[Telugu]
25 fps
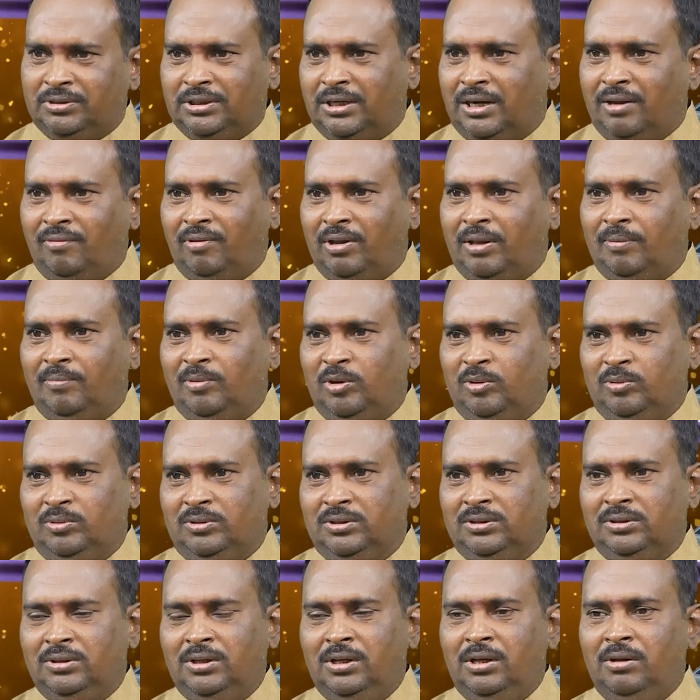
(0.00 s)
వితండవాదం అని
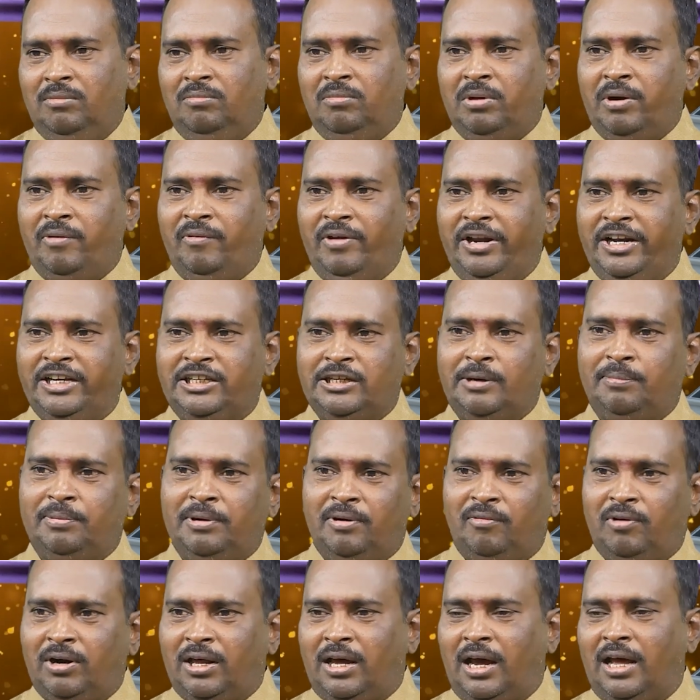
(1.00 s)
ఉంటుంది మనం ఎన్ని
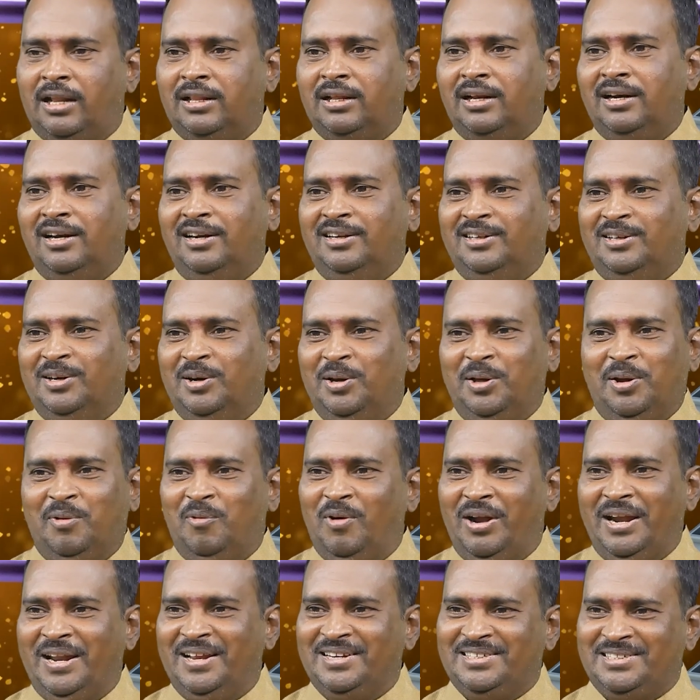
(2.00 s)
చెప్పిన వాడు కాదని అంటాడు ఇక
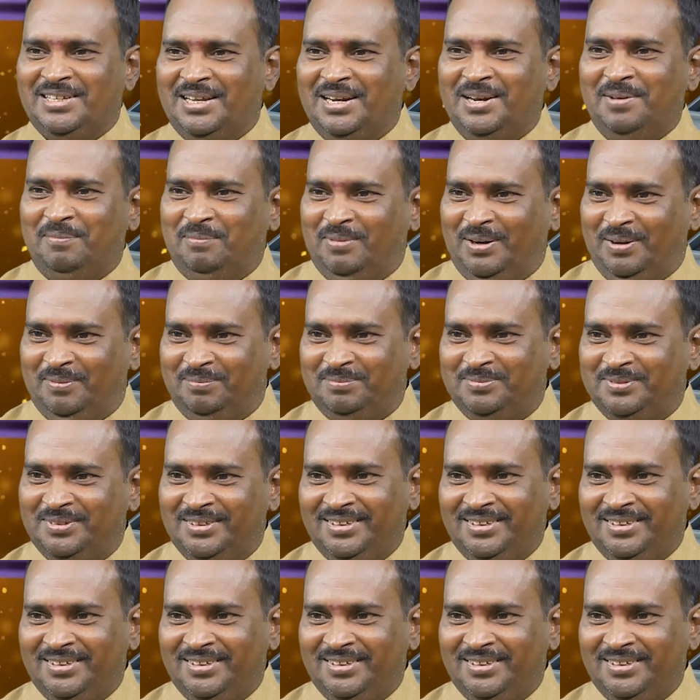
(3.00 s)
వాడిని ఏం చేయలేం మనం